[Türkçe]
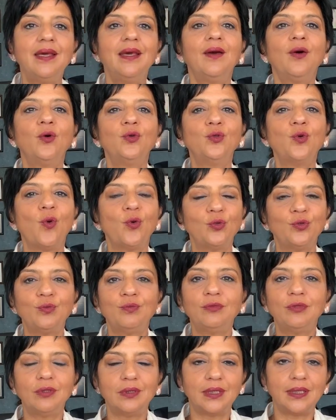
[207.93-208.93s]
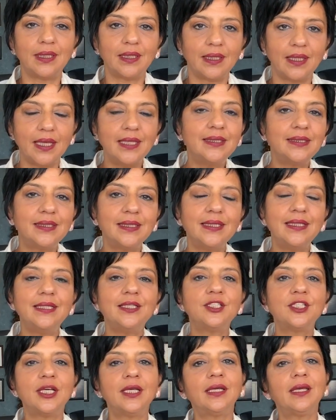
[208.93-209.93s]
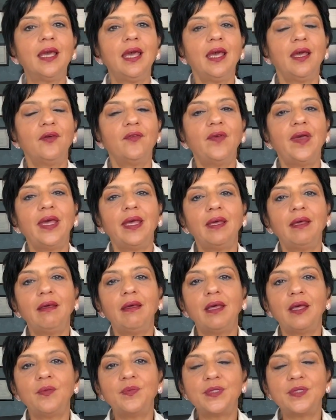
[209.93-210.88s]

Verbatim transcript: onu olumlu olarak etkileyecek ve e,